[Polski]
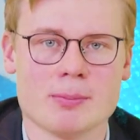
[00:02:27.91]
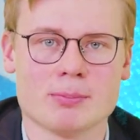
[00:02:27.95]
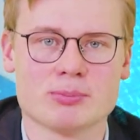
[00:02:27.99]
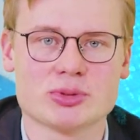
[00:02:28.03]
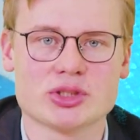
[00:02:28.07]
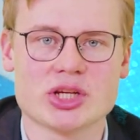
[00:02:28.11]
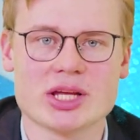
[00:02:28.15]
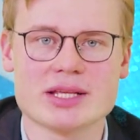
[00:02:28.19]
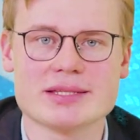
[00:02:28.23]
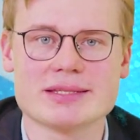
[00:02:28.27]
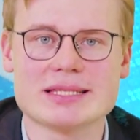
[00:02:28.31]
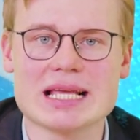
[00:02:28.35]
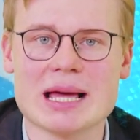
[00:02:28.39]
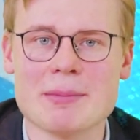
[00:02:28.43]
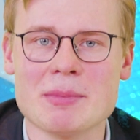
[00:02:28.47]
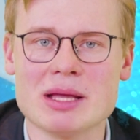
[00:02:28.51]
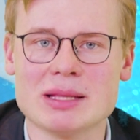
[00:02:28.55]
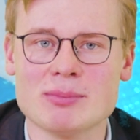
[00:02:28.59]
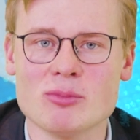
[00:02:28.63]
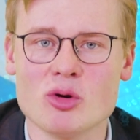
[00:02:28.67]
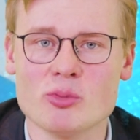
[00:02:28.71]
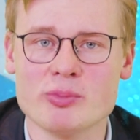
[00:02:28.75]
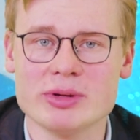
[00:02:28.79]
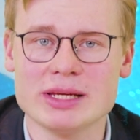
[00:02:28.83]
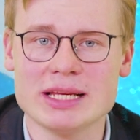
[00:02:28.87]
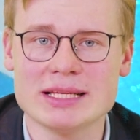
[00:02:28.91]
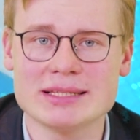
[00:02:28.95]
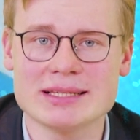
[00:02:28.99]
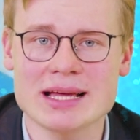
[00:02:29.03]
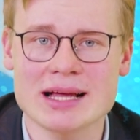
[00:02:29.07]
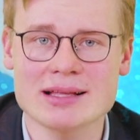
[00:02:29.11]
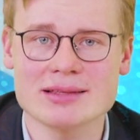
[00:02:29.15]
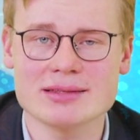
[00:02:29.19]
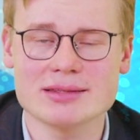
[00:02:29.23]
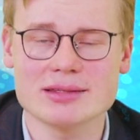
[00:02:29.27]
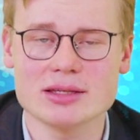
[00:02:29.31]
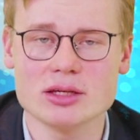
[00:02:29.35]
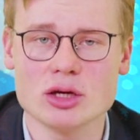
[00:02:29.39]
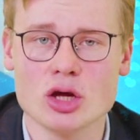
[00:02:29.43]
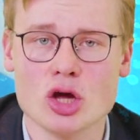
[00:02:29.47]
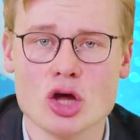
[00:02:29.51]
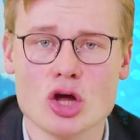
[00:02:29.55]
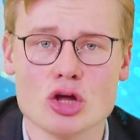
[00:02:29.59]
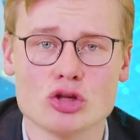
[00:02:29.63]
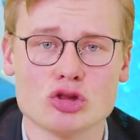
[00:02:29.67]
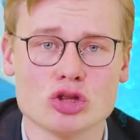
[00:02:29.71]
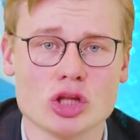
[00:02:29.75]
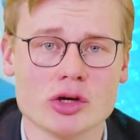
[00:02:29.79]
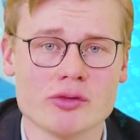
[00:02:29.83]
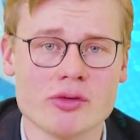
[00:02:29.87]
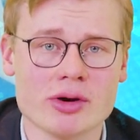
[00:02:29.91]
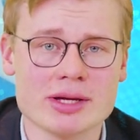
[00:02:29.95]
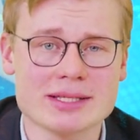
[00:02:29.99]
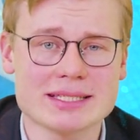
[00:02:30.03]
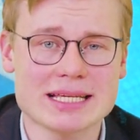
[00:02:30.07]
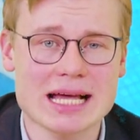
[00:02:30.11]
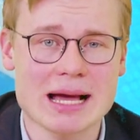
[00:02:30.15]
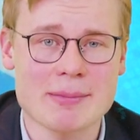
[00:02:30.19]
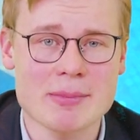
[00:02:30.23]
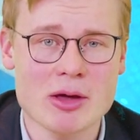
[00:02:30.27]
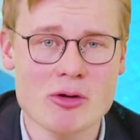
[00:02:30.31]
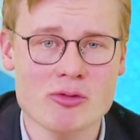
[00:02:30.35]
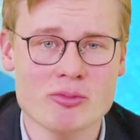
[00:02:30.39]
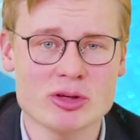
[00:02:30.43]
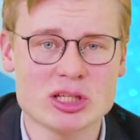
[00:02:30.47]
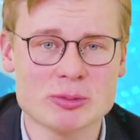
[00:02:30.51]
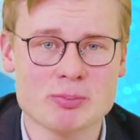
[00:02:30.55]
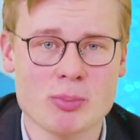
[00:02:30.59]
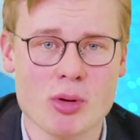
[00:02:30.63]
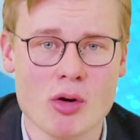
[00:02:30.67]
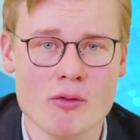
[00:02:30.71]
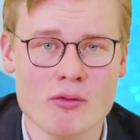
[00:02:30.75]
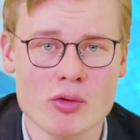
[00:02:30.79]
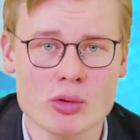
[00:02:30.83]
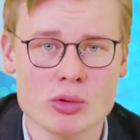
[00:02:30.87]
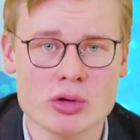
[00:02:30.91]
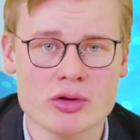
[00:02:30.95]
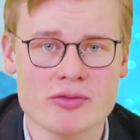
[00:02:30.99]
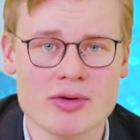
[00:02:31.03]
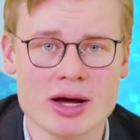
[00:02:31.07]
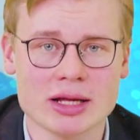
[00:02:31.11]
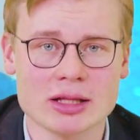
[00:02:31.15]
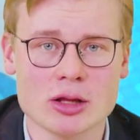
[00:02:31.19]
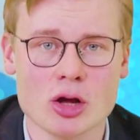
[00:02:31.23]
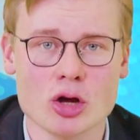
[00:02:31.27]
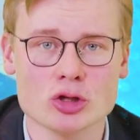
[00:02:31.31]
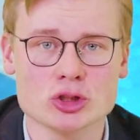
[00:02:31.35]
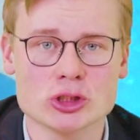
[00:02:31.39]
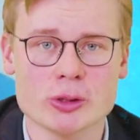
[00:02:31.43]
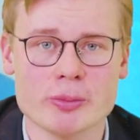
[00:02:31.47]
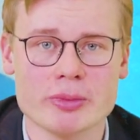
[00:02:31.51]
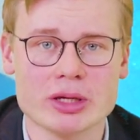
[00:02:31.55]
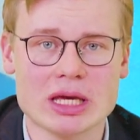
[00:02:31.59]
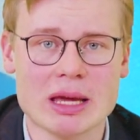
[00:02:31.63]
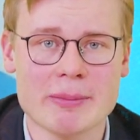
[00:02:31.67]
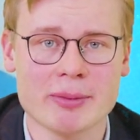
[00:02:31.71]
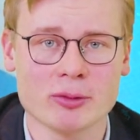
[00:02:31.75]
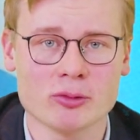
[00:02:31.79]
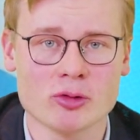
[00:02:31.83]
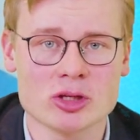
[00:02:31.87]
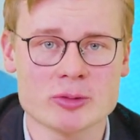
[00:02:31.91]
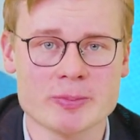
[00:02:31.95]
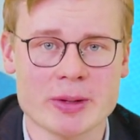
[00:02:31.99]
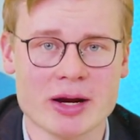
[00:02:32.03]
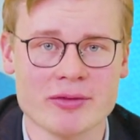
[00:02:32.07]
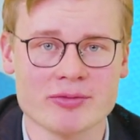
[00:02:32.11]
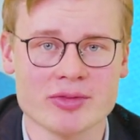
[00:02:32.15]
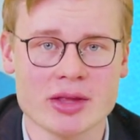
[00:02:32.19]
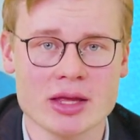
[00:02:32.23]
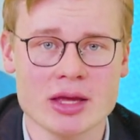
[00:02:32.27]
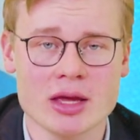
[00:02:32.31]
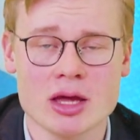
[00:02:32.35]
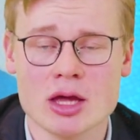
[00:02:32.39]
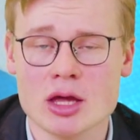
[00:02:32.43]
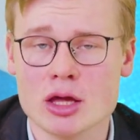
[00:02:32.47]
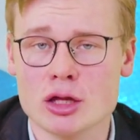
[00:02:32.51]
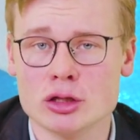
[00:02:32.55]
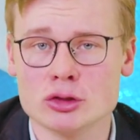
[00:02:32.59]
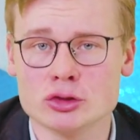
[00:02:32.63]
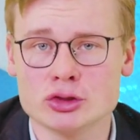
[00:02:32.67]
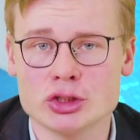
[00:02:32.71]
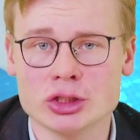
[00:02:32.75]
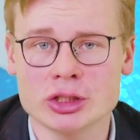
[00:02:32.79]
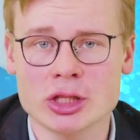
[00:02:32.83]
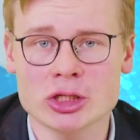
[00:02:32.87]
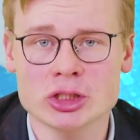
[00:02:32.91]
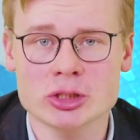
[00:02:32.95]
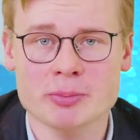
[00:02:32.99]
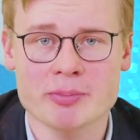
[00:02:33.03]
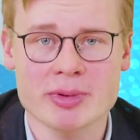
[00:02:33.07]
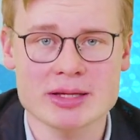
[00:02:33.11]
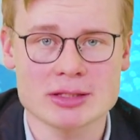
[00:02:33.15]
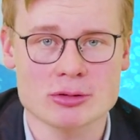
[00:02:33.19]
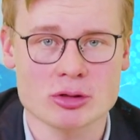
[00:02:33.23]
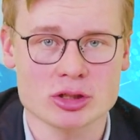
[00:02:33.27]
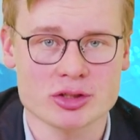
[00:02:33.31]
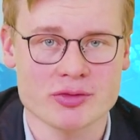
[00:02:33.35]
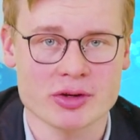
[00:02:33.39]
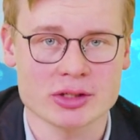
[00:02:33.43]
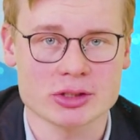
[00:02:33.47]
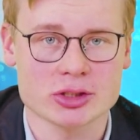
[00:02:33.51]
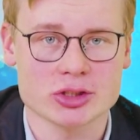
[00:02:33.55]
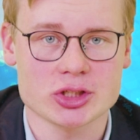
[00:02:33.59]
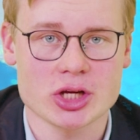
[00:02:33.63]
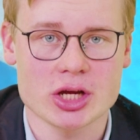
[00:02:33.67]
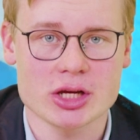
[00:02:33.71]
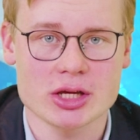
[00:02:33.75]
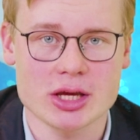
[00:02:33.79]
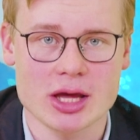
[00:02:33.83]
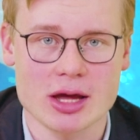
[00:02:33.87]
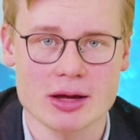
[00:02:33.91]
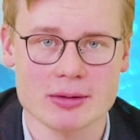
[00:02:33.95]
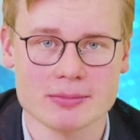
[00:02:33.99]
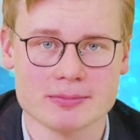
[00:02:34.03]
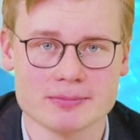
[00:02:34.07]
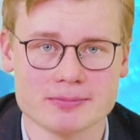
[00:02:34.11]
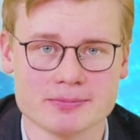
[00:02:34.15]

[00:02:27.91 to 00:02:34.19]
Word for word: Przez zamęt mobilizacji do wojska miały być powoływane osoby niepełnosprawne czy też bez doświadczenia.